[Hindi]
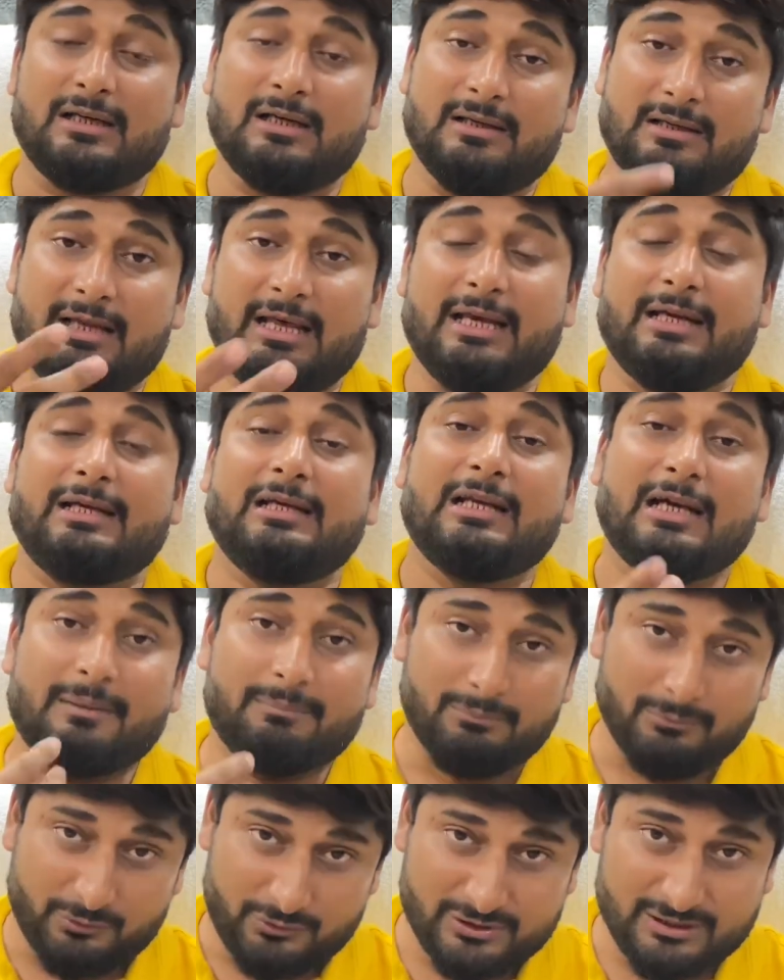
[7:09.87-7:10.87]
डायरेक्टली आप
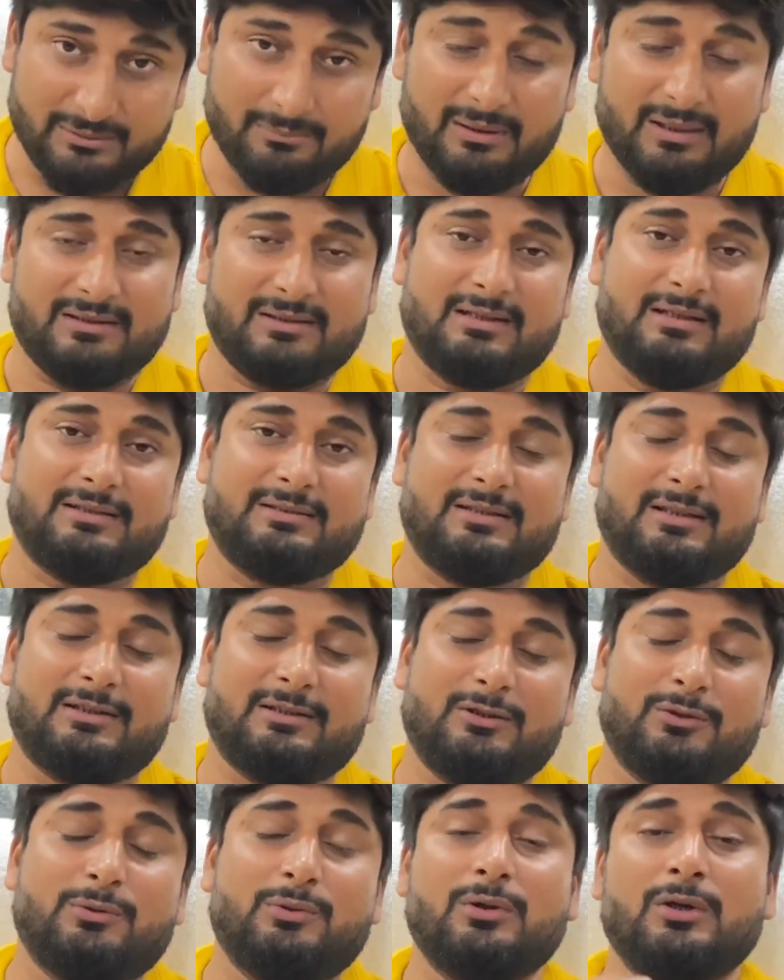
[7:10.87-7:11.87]
मुझसे बात कर सकते
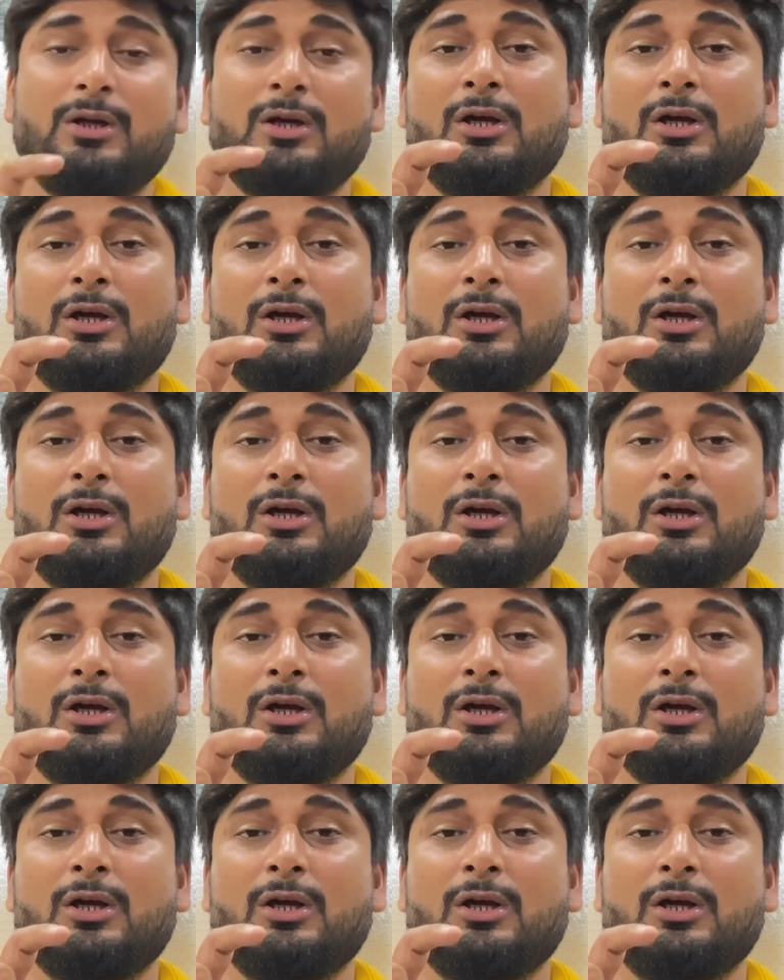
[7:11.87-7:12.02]
हो